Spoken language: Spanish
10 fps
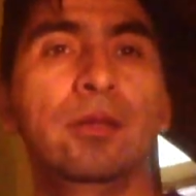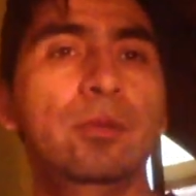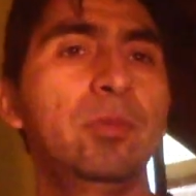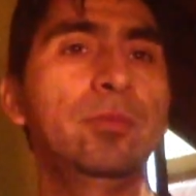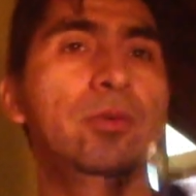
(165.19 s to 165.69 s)

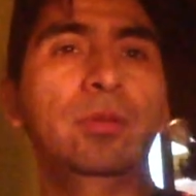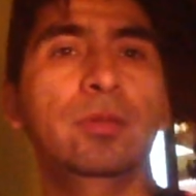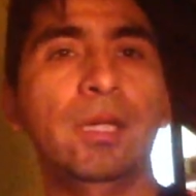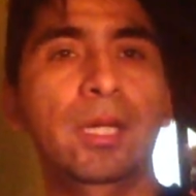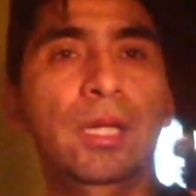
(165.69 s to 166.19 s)
Lo mismo,
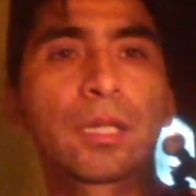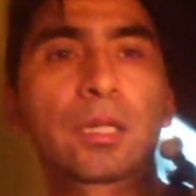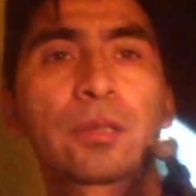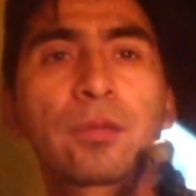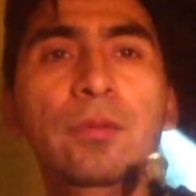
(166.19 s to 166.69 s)
está
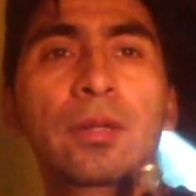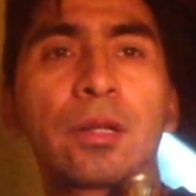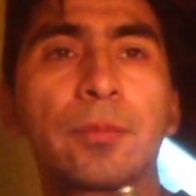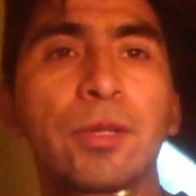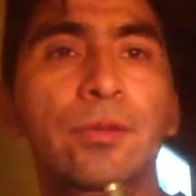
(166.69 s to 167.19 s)
en,
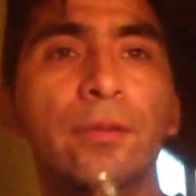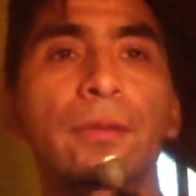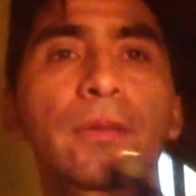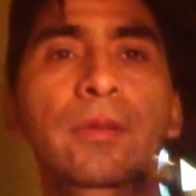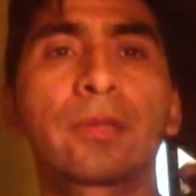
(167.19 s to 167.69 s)
en re
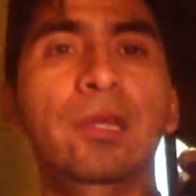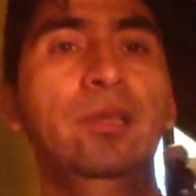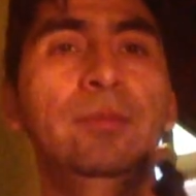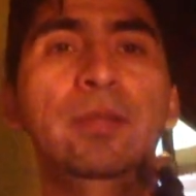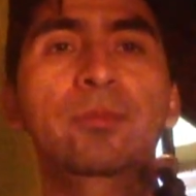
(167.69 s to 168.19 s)
mayor.
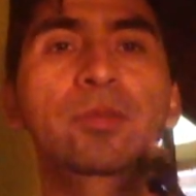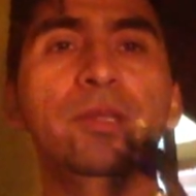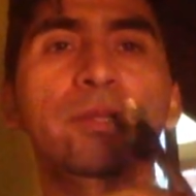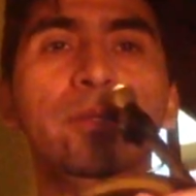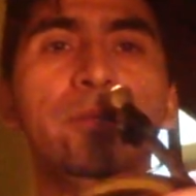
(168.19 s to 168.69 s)
leemos
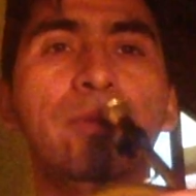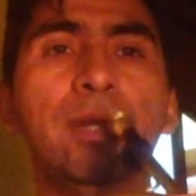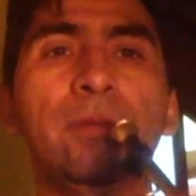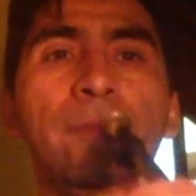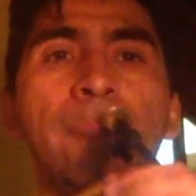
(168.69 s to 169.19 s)
en tres
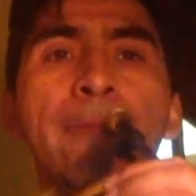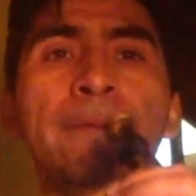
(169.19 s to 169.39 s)
cuartos.